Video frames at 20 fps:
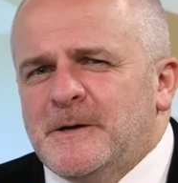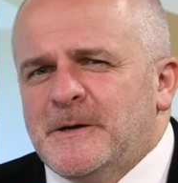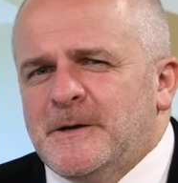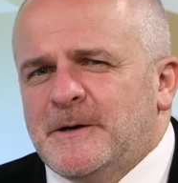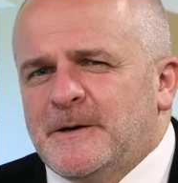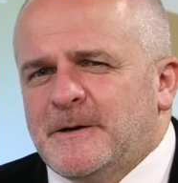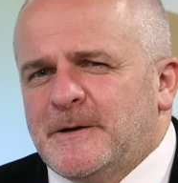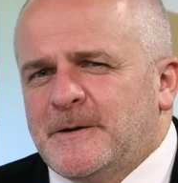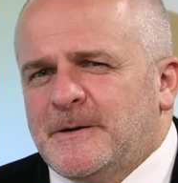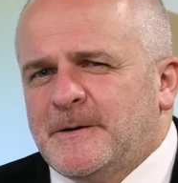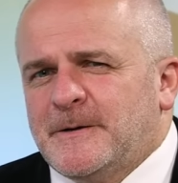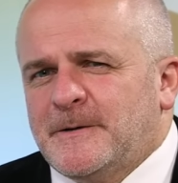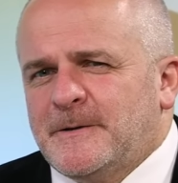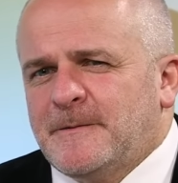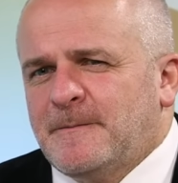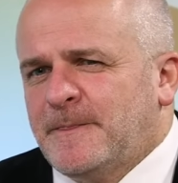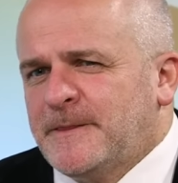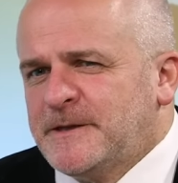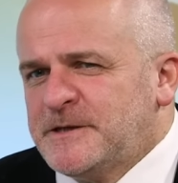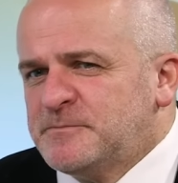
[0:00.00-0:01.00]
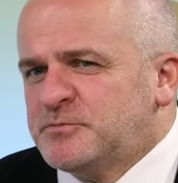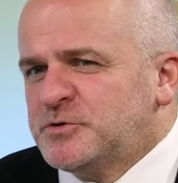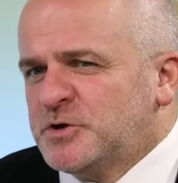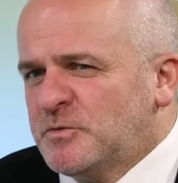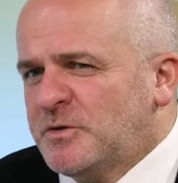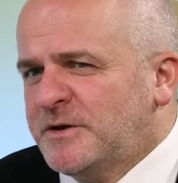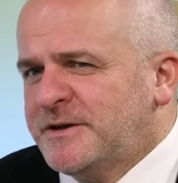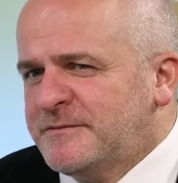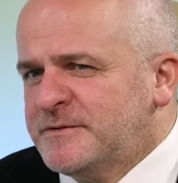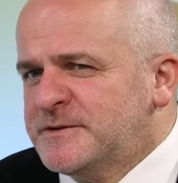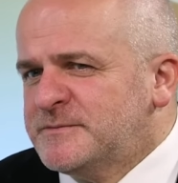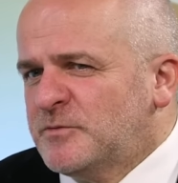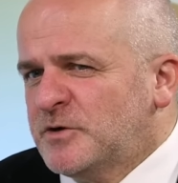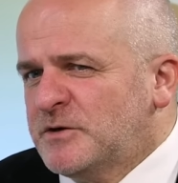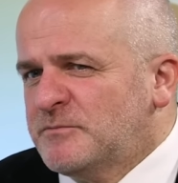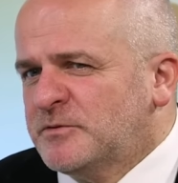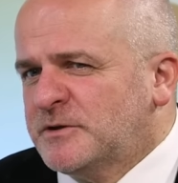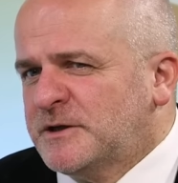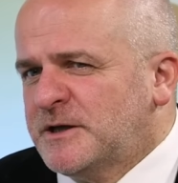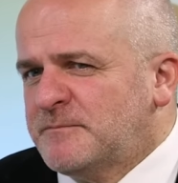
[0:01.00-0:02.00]
e, gdzie przykładem jest
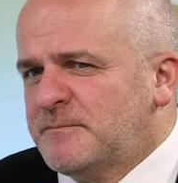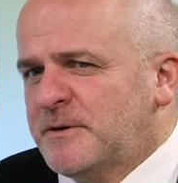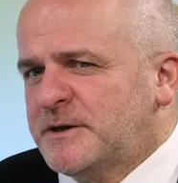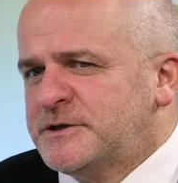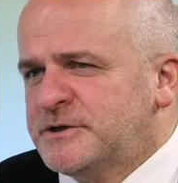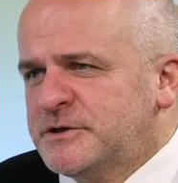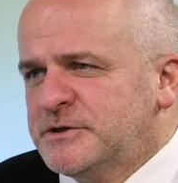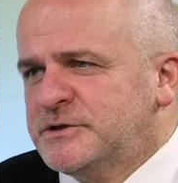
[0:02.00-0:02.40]
moje Podkarpacie,